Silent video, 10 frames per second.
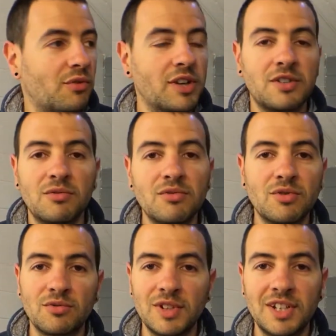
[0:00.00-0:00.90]
Voilà, c'est tout ce
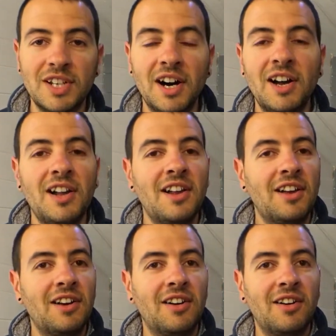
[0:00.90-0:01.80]
que je voulais te dire.
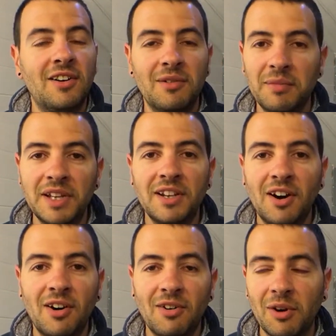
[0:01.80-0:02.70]
Euh,
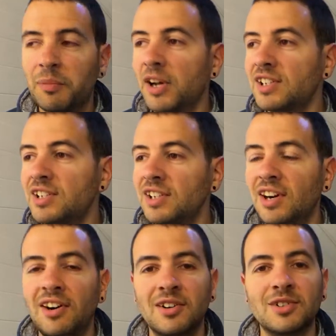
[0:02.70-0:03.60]
maintenant, on va
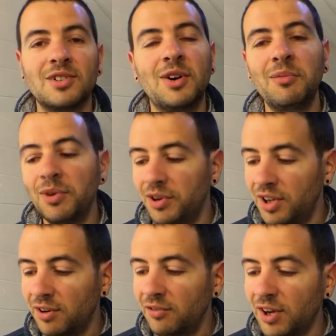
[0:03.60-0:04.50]
partir ensemble
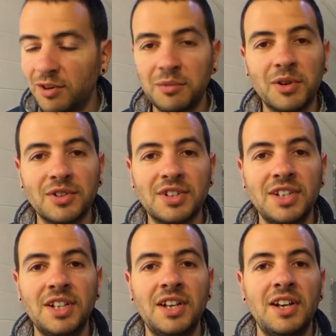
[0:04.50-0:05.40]
et on va
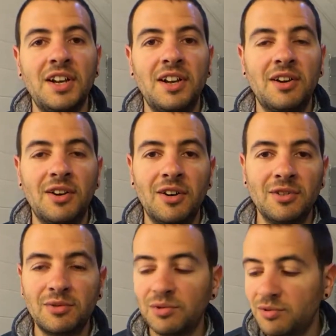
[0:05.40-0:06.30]
commencer euh,
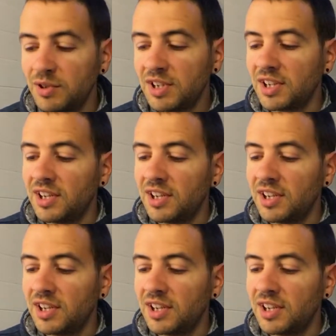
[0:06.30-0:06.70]
tout de suite.